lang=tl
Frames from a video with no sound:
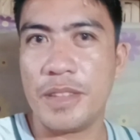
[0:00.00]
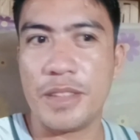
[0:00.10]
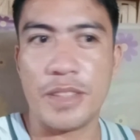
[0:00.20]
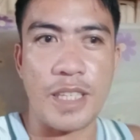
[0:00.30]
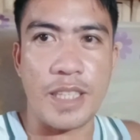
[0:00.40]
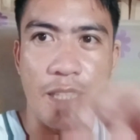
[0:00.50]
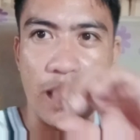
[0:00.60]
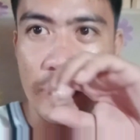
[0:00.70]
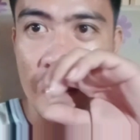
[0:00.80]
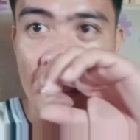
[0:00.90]
sa akin lang
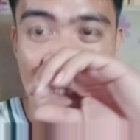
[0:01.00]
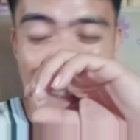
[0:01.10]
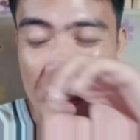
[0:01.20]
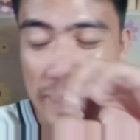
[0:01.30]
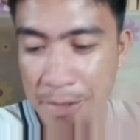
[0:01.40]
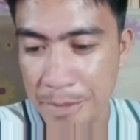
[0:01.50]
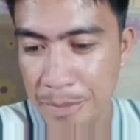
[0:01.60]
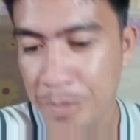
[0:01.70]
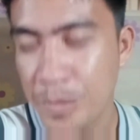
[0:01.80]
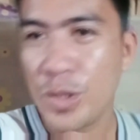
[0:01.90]
yung ano lang
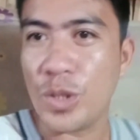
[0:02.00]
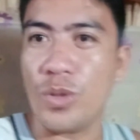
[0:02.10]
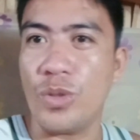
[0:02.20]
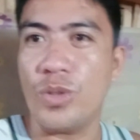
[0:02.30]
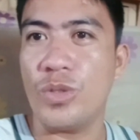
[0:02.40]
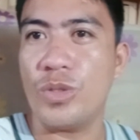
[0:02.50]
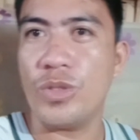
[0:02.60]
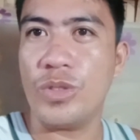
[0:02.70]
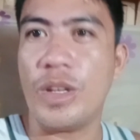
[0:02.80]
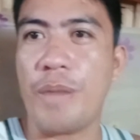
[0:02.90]
yung
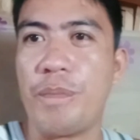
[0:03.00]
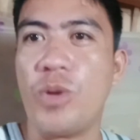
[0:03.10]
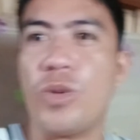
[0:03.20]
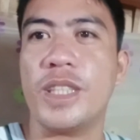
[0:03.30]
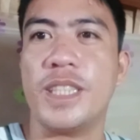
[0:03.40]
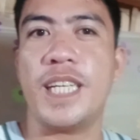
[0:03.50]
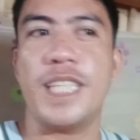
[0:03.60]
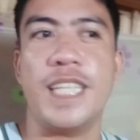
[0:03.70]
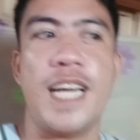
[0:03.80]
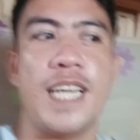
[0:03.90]
hapok lang siya nga
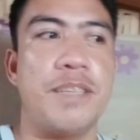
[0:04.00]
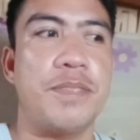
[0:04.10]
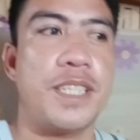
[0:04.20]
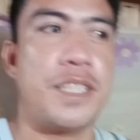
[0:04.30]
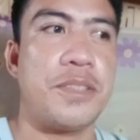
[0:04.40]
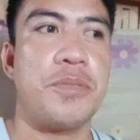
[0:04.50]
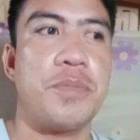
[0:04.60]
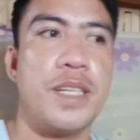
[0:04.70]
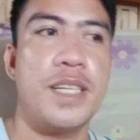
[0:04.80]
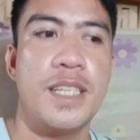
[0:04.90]
nilaga mga katropa
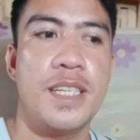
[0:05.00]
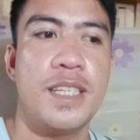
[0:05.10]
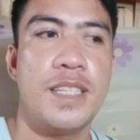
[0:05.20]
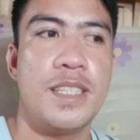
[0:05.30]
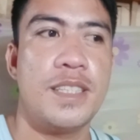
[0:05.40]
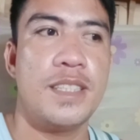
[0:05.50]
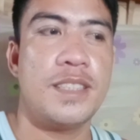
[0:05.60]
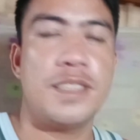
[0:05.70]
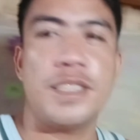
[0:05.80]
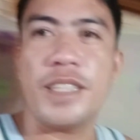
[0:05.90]

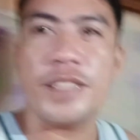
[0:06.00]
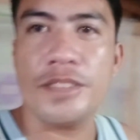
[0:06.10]
Kaya,